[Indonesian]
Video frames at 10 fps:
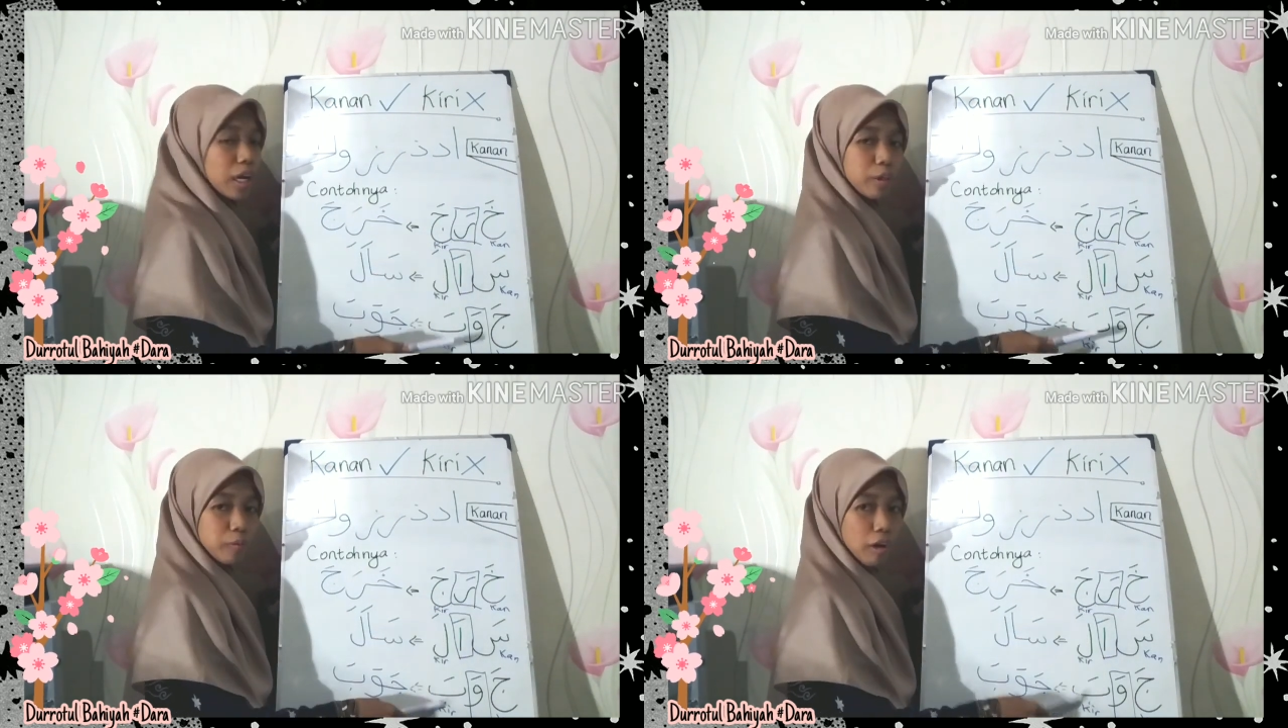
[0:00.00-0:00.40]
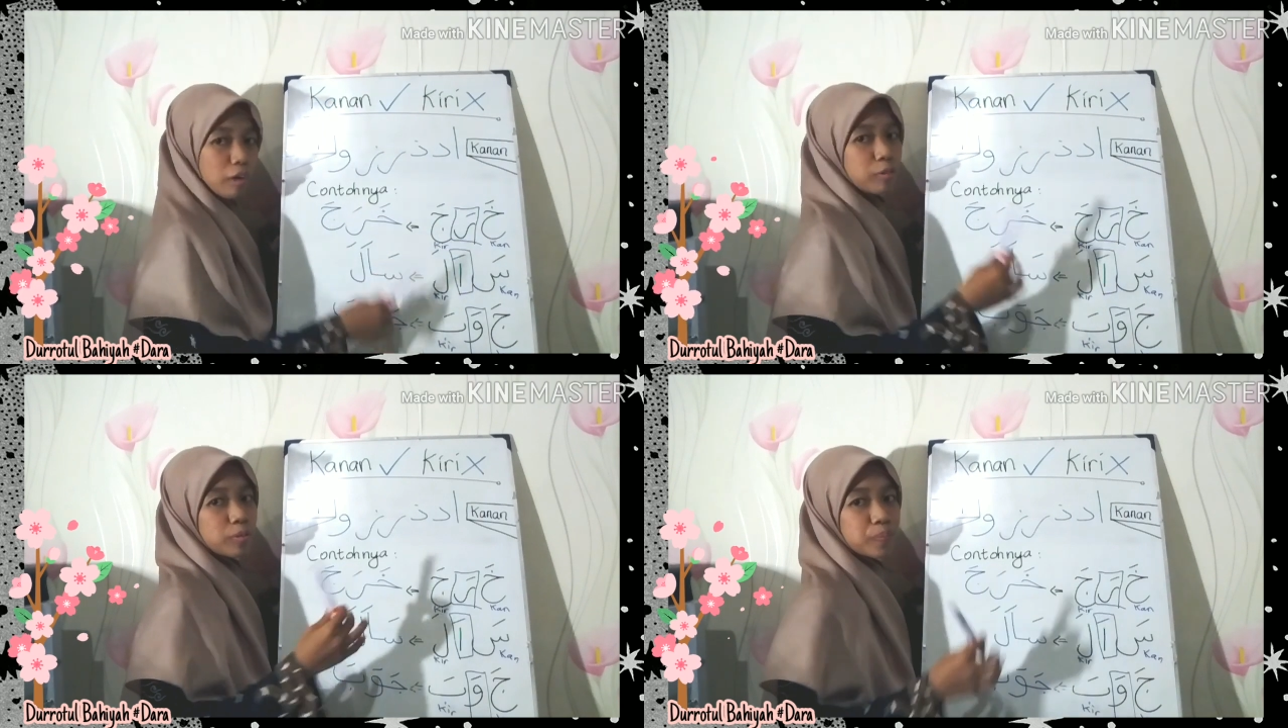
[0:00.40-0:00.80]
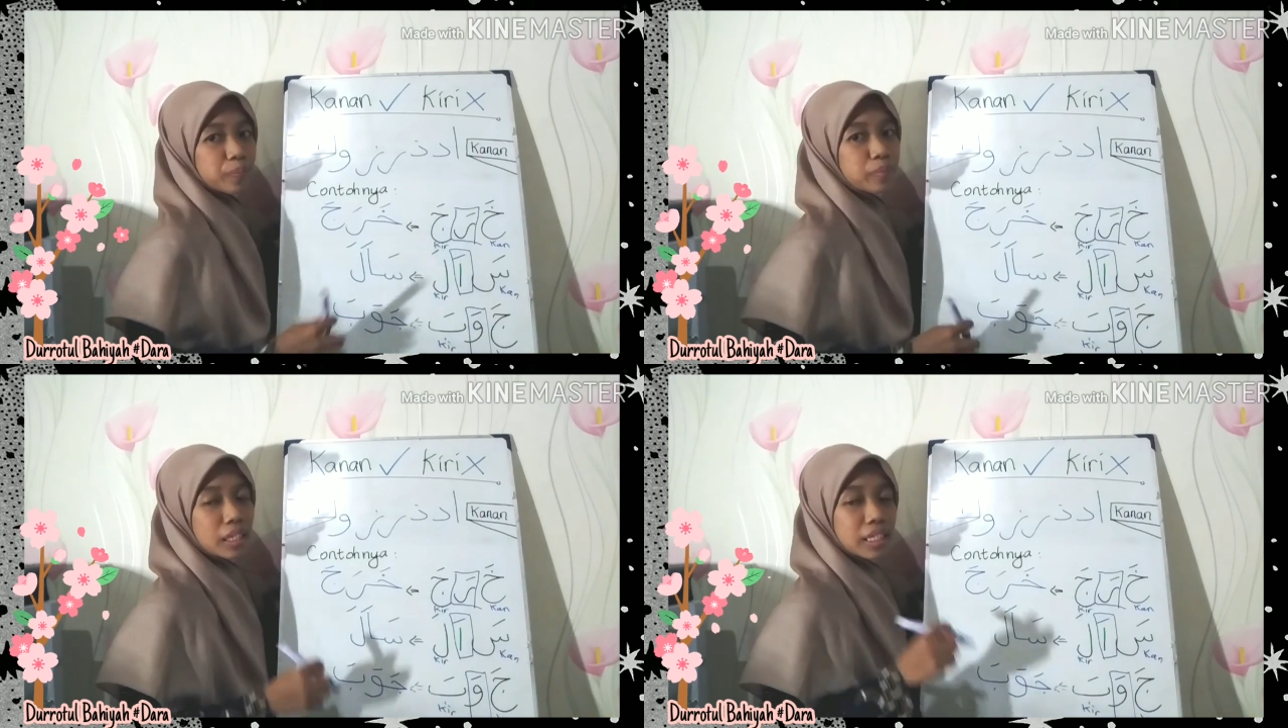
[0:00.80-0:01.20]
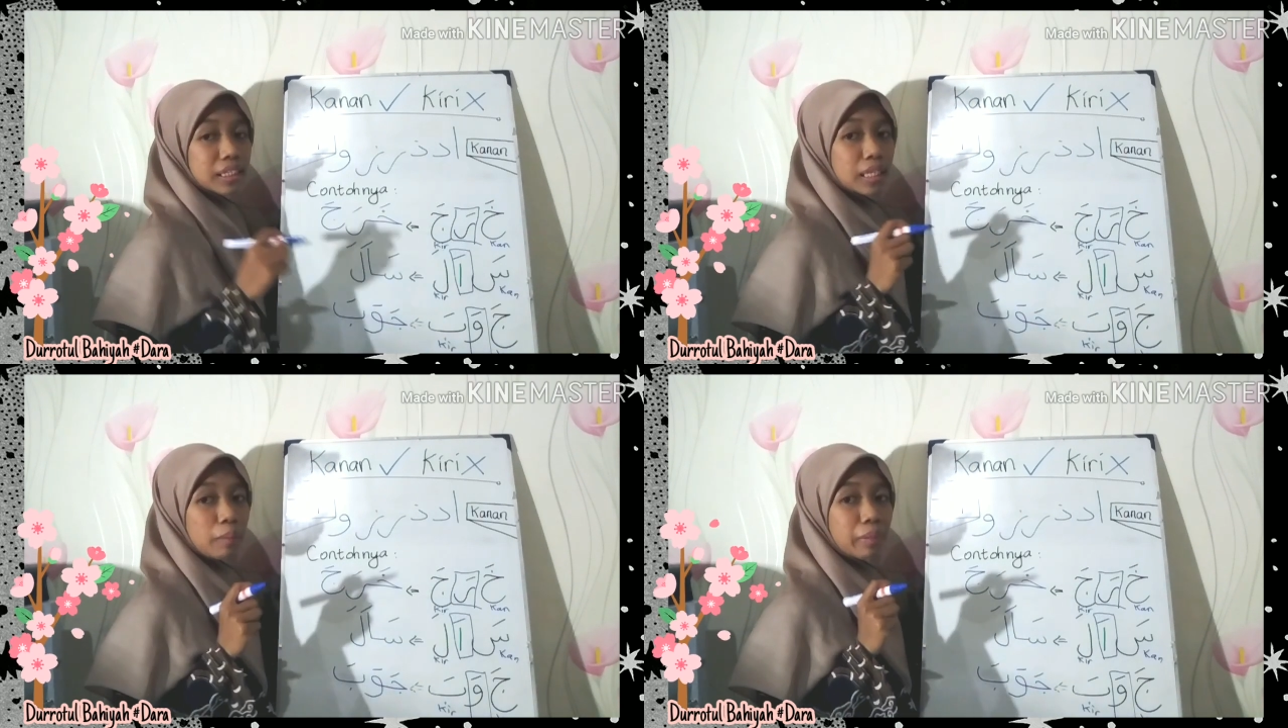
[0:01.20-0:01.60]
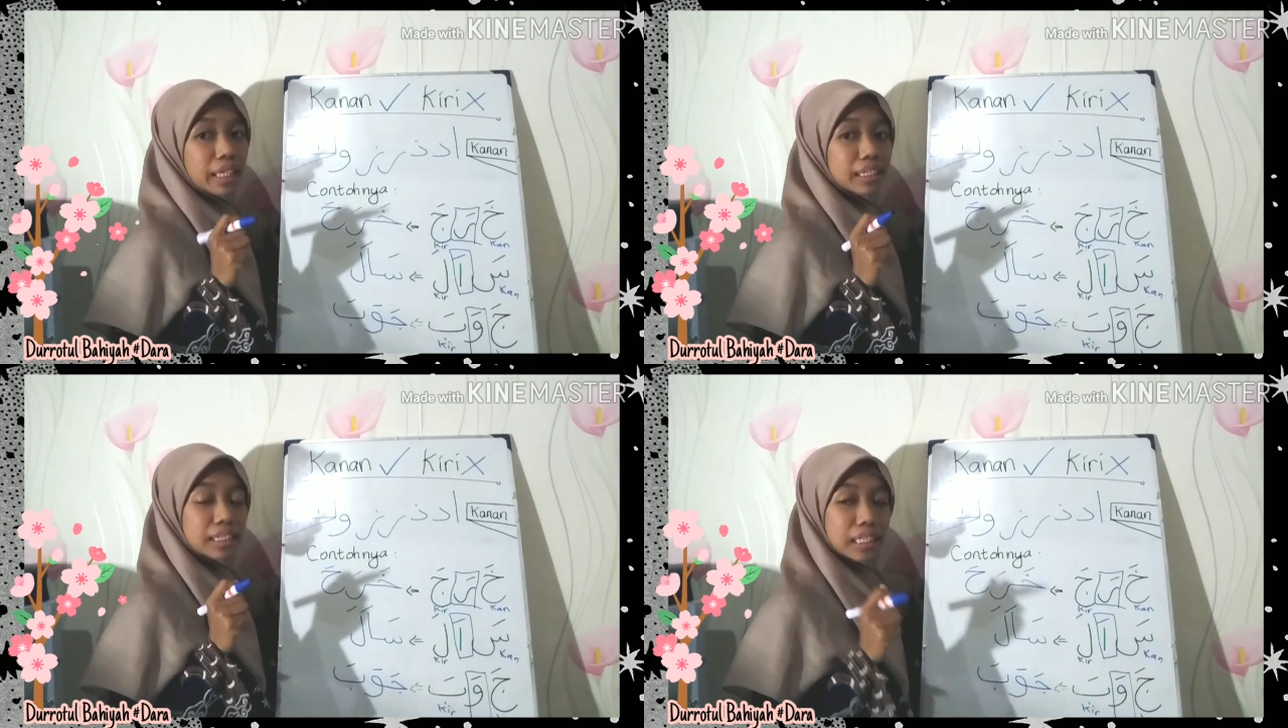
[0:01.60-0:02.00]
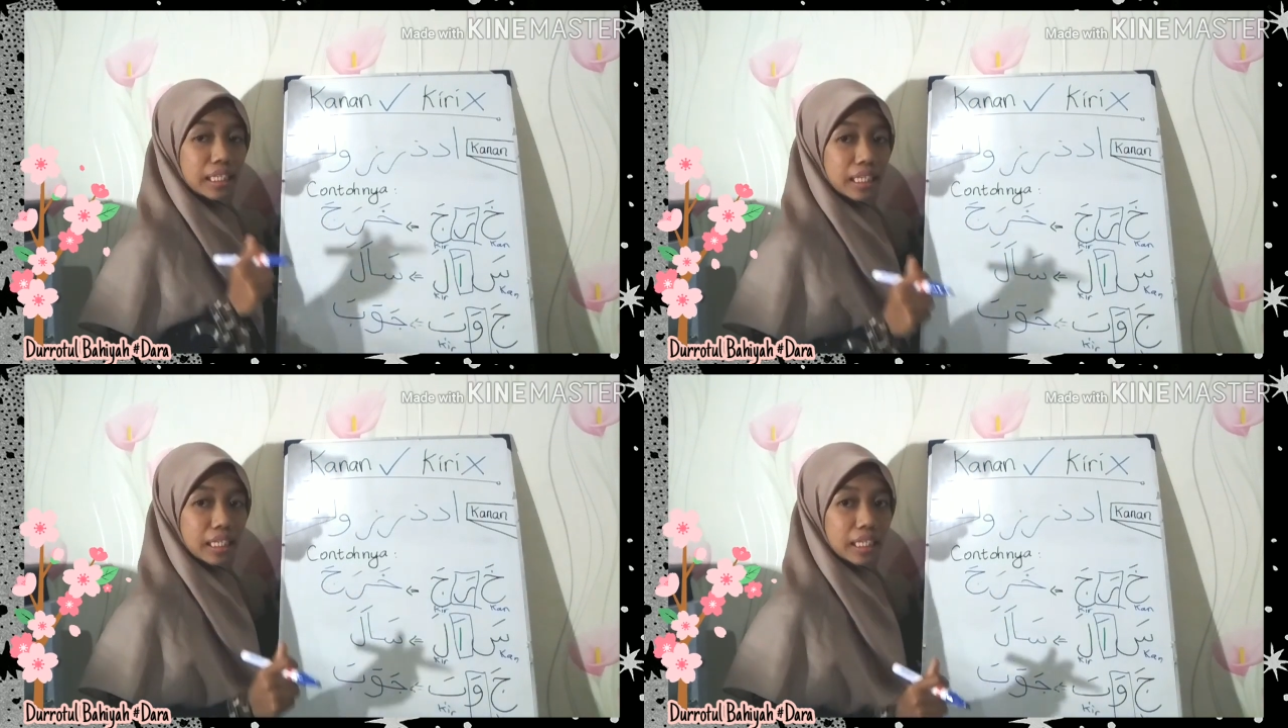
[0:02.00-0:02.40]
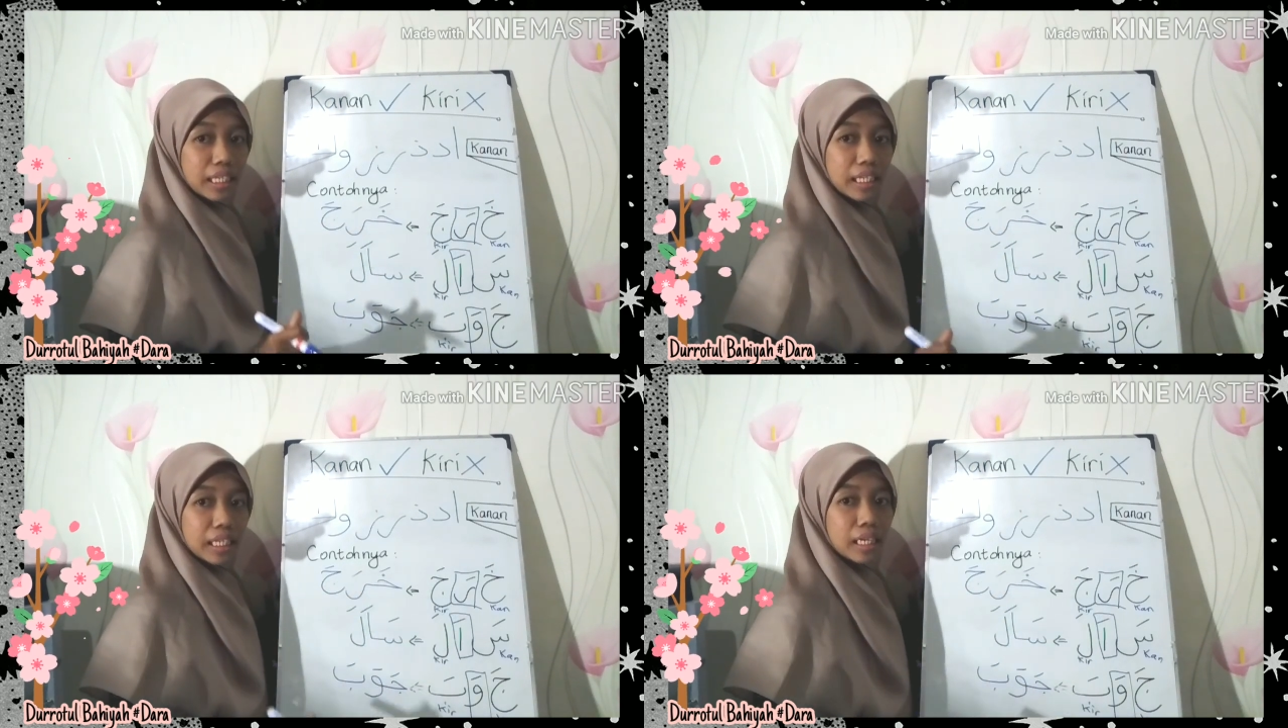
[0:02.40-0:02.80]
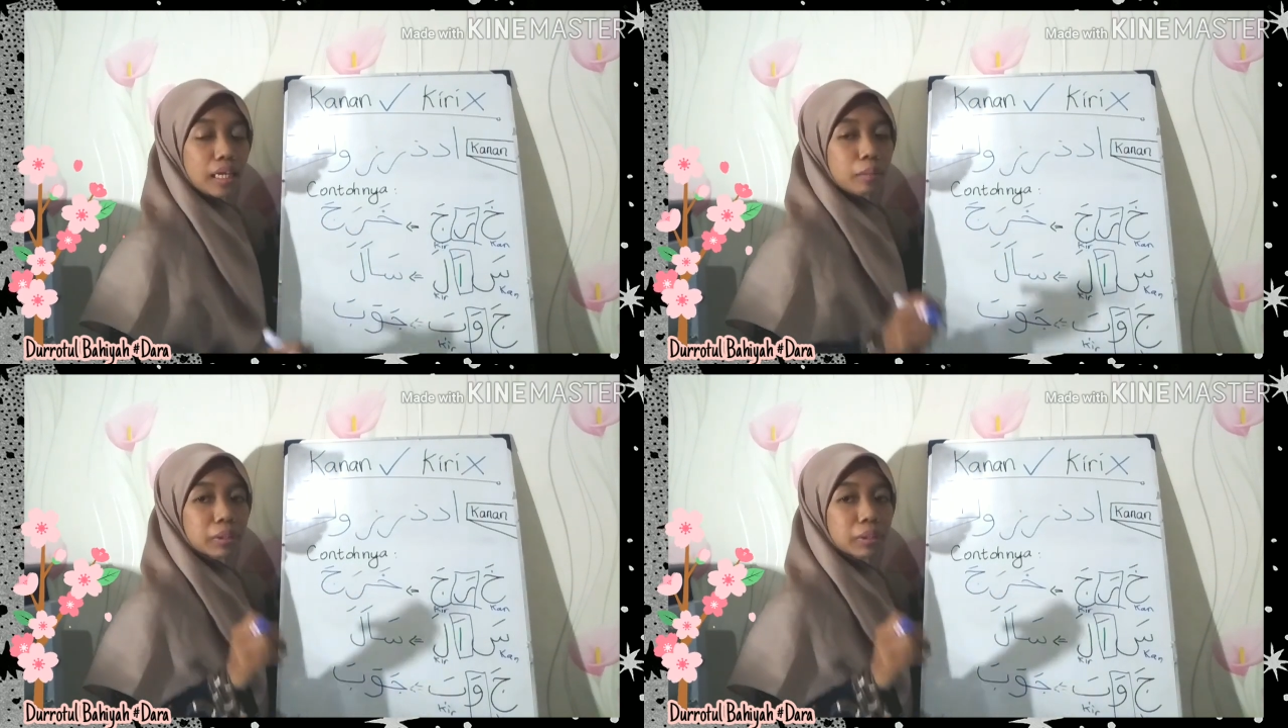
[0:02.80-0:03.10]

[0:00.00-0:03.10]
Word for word: dan waw. Sampai di sini